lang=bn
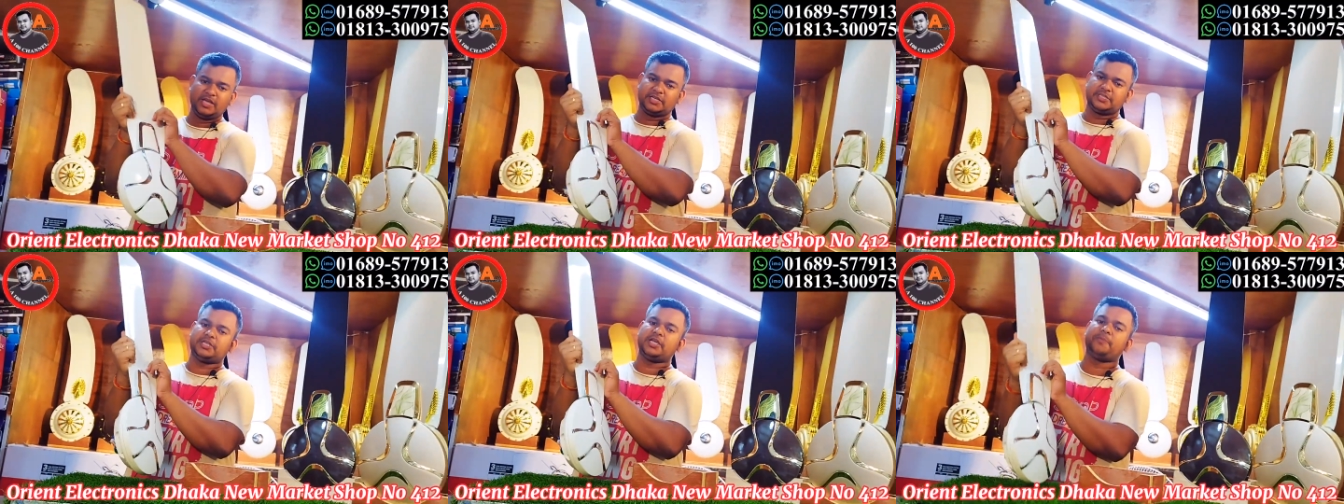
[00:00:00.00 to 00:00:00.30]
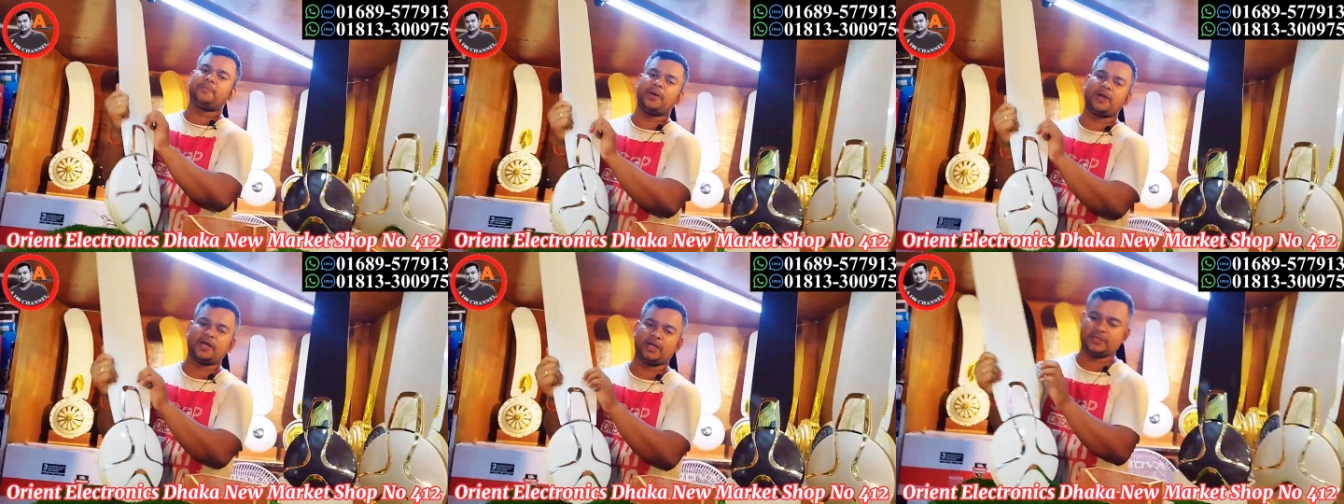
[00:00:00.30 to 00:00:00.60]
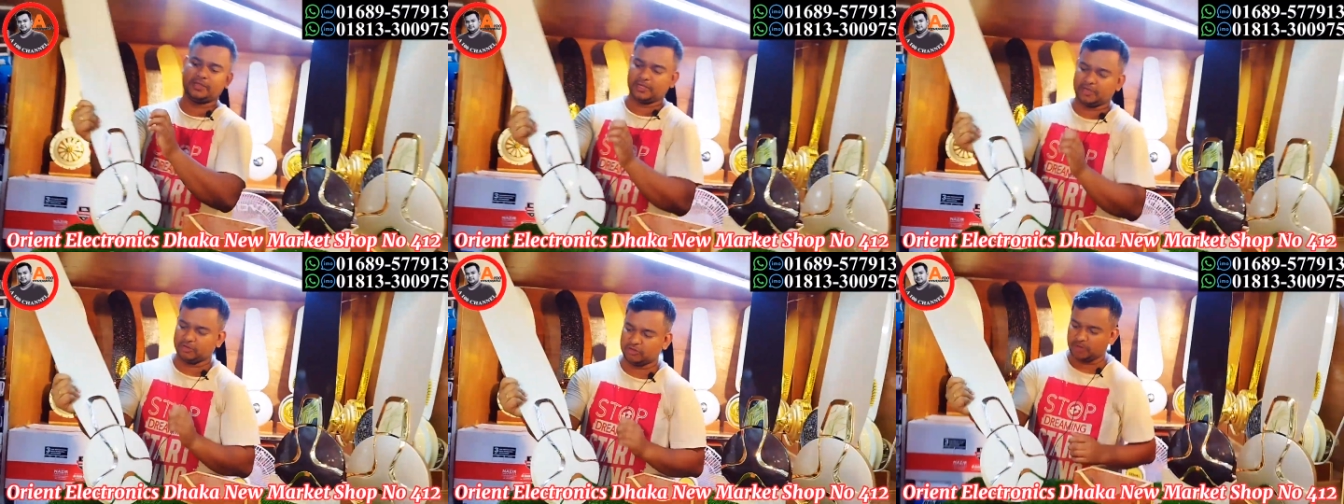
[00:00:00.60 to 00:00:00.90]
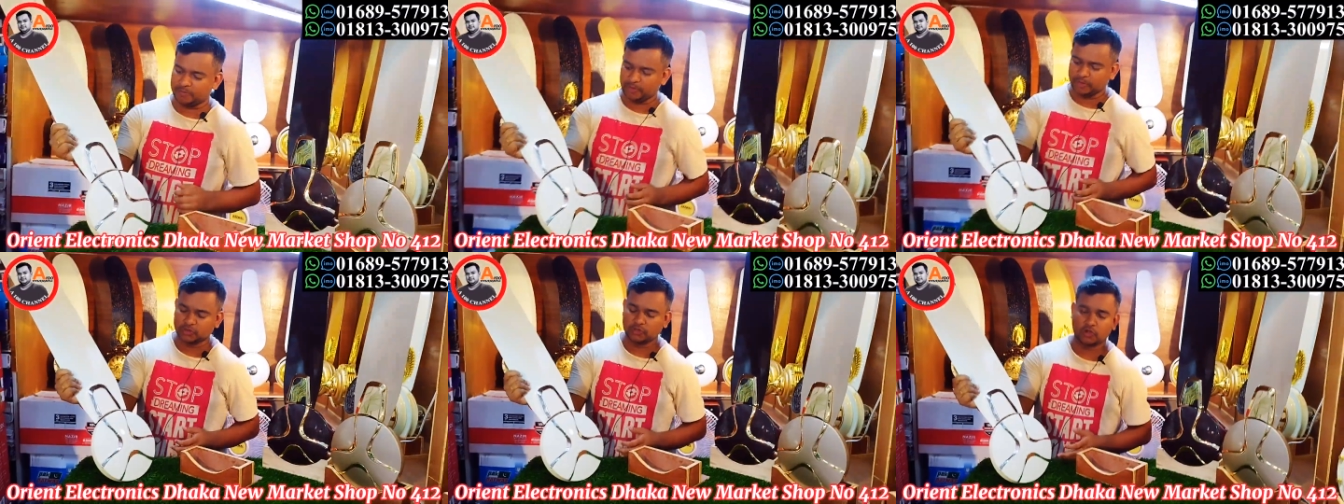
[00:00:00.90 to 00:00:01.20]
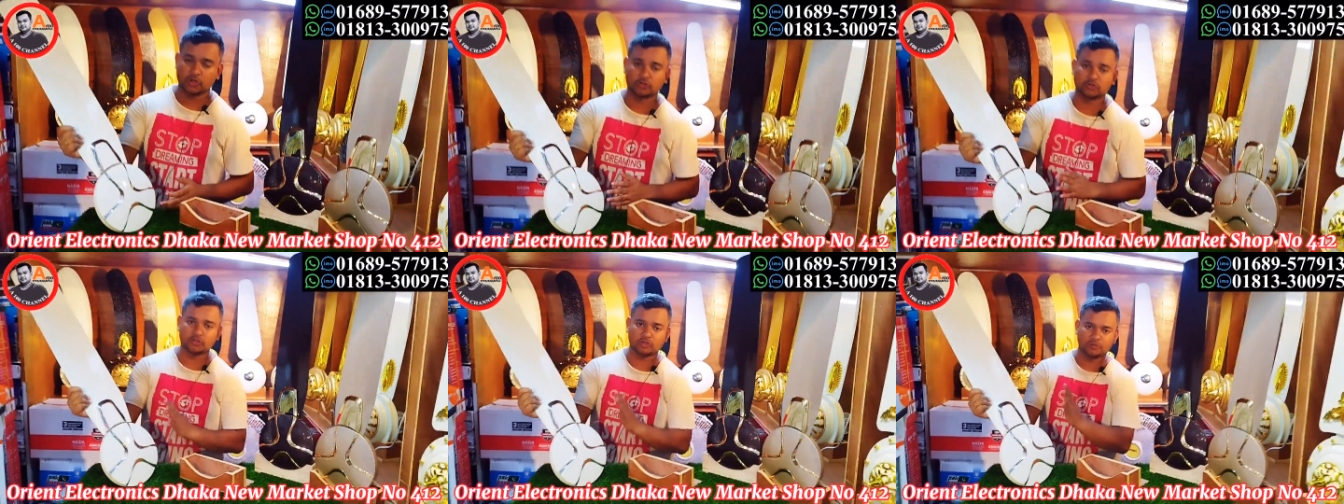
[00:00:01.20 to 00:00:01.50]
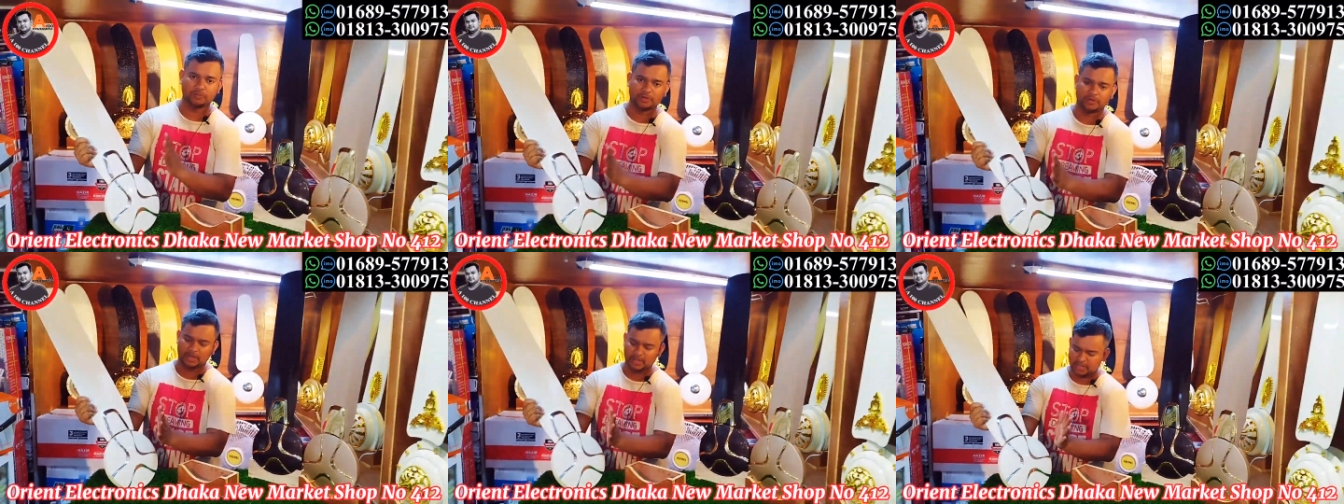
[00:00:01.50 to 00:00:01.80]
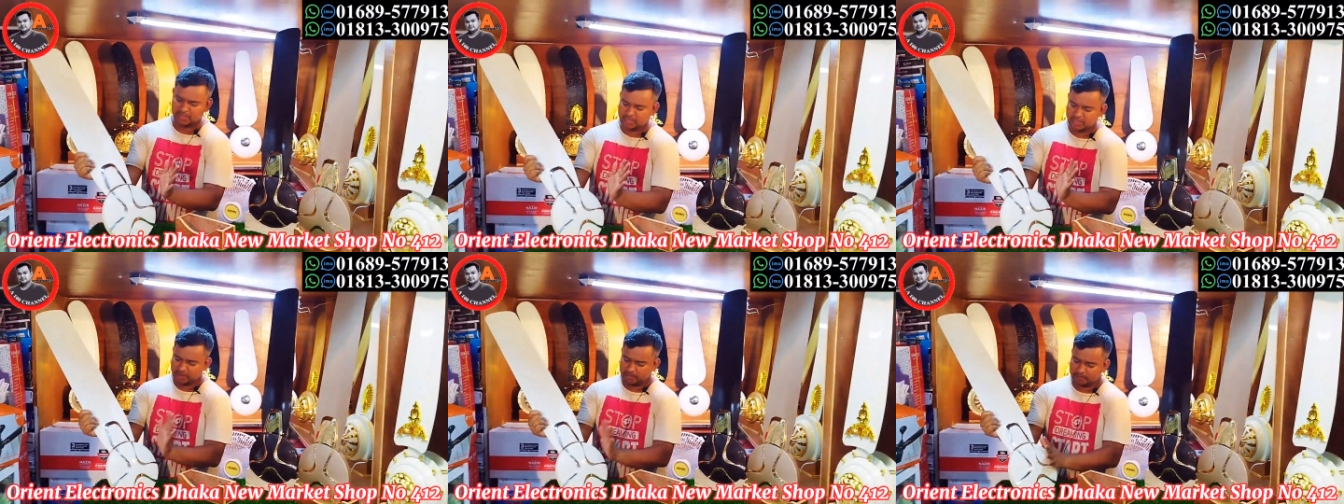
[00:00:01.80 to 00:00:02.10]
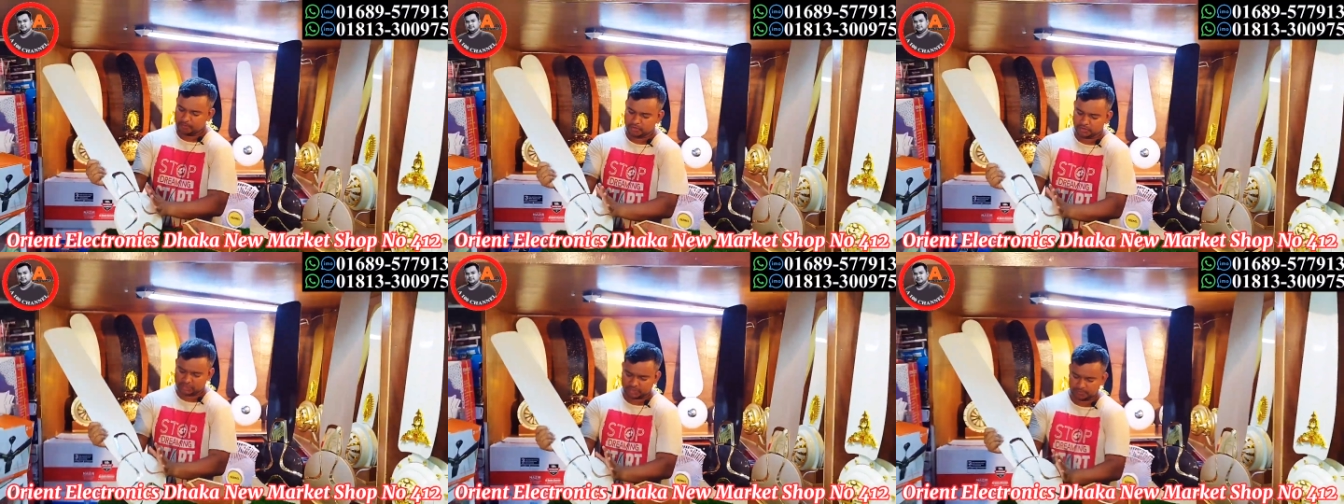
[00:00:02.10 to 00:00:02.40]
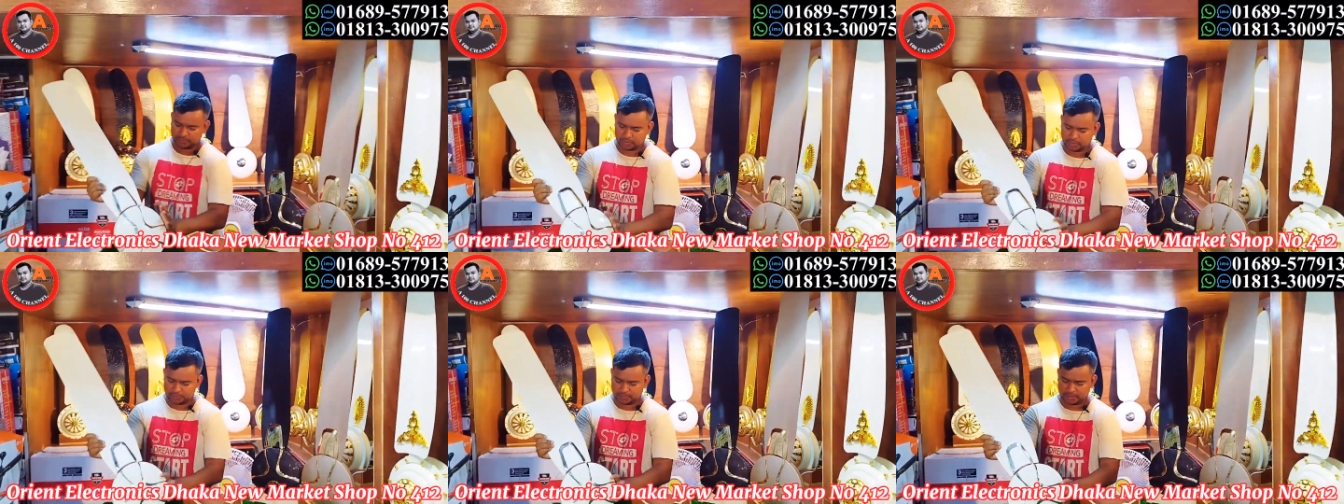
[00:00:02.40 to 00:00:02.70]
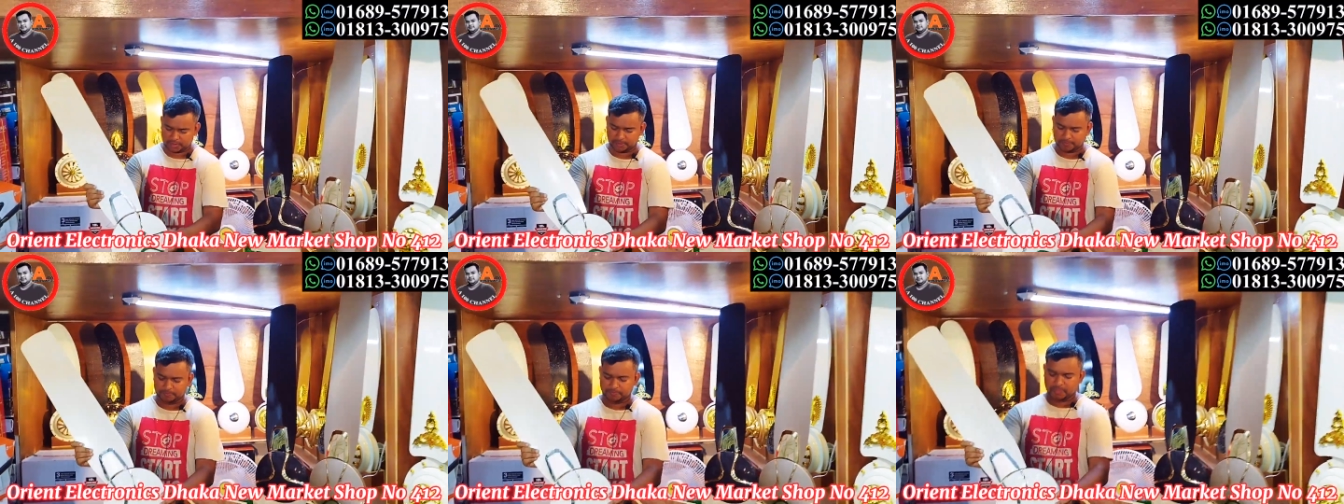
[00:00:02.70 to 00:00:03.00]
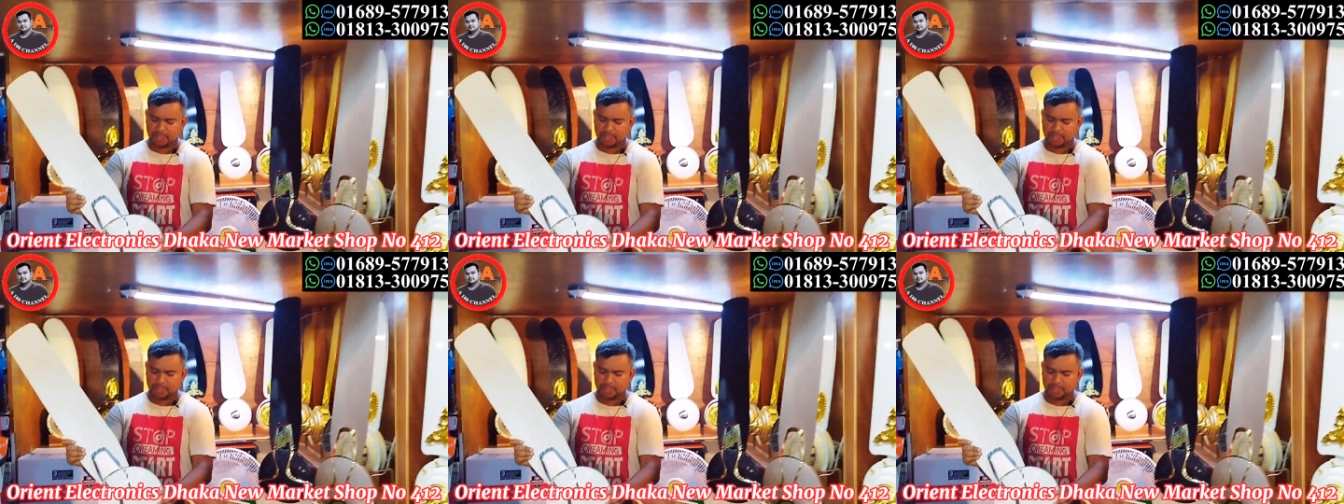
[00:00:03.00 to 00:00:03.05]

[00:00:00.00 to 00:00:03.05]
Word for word: সেই পাকাতে কিন্তু আপনার জং ধরবে না মোর্চা পড়বে না